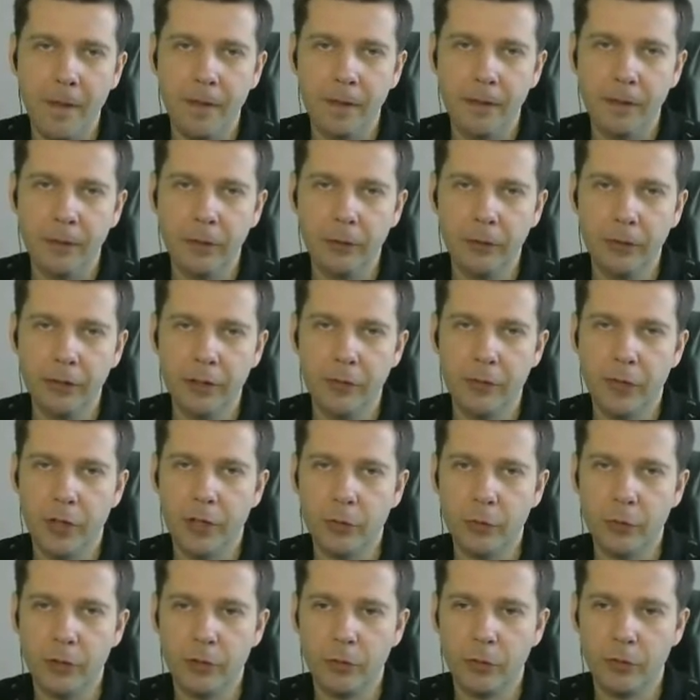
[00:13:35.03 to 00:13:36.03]
Ну, это
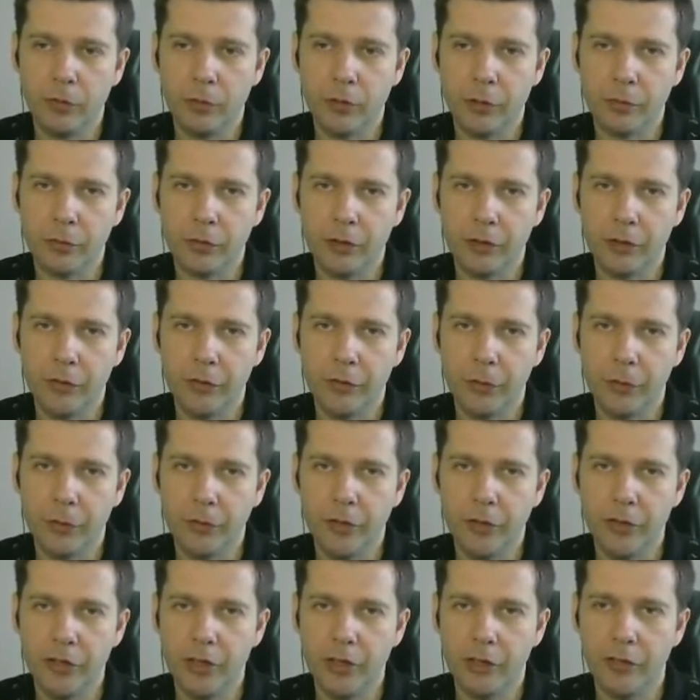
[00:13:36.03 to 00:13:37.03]
Франк, у него, в общем-то, на все
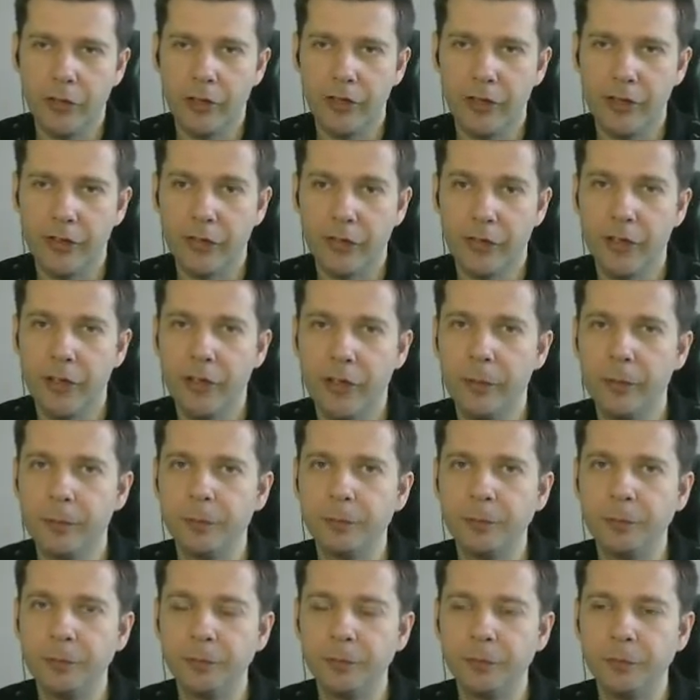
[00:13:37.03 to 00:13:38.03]
есть, наверное, свои
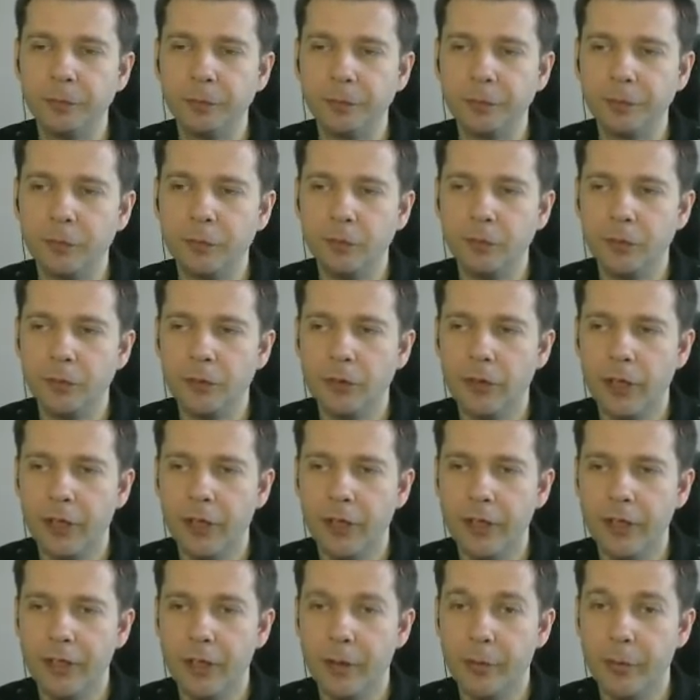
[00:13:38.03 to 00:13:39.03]

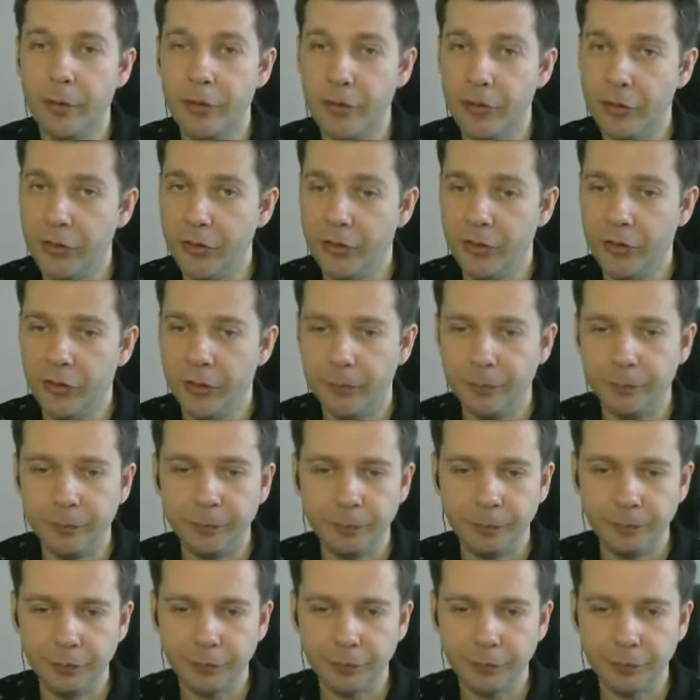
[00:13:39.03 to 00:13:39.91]
какие-то объяснения.